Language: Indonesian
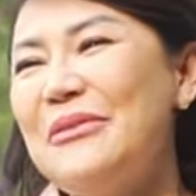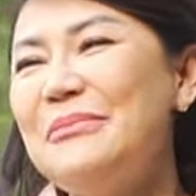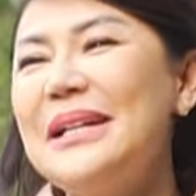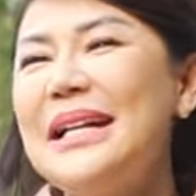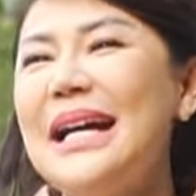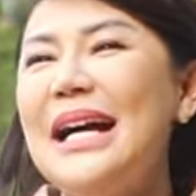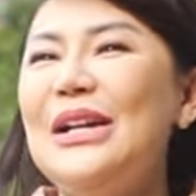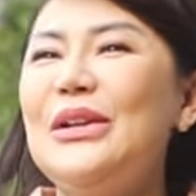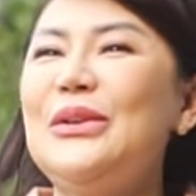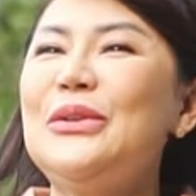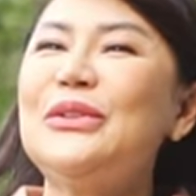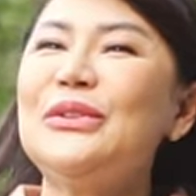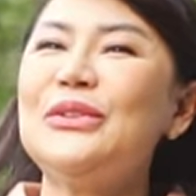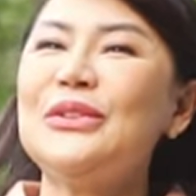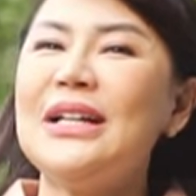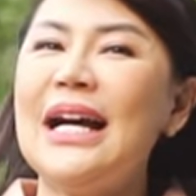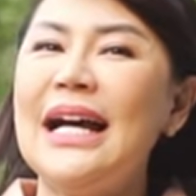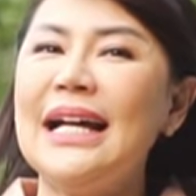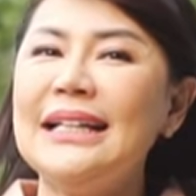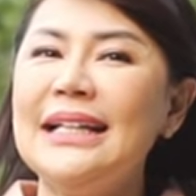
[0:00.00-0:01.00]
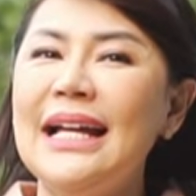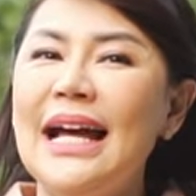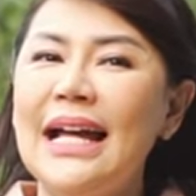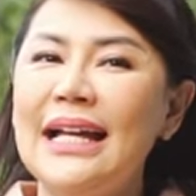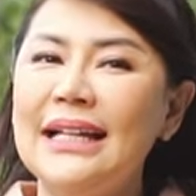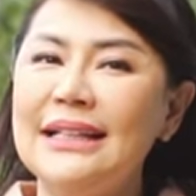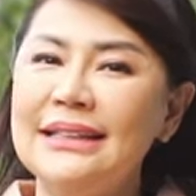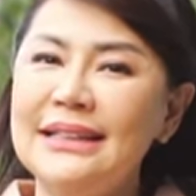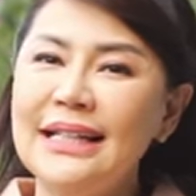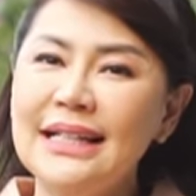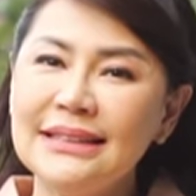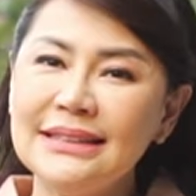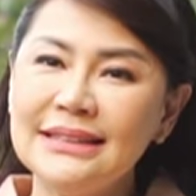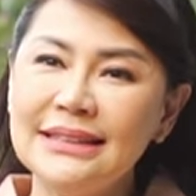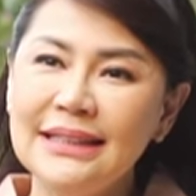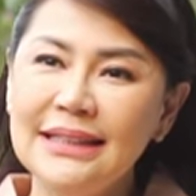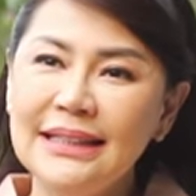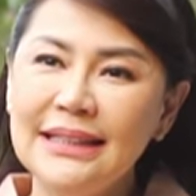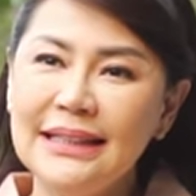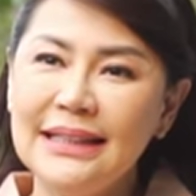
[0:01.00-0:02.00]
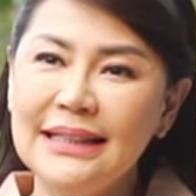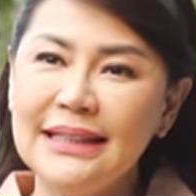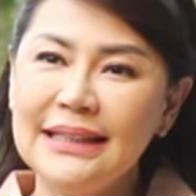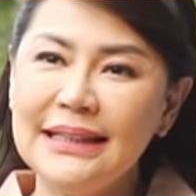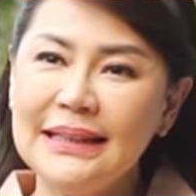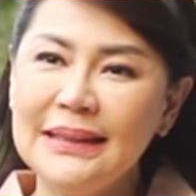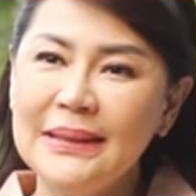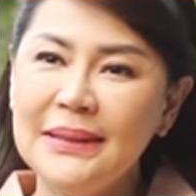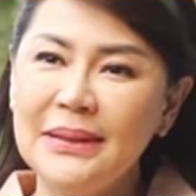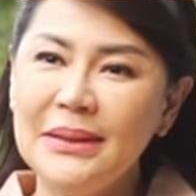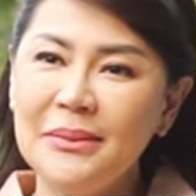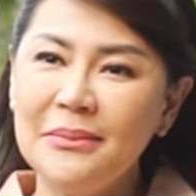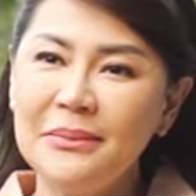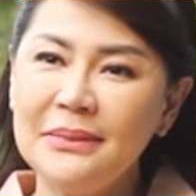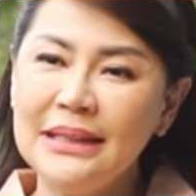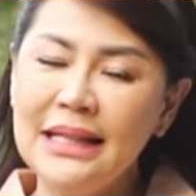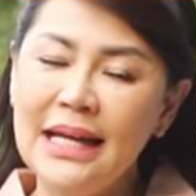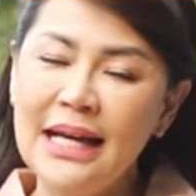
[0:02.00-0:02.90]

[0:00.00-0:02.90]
Tapi kalau untuk keadaannya sih um,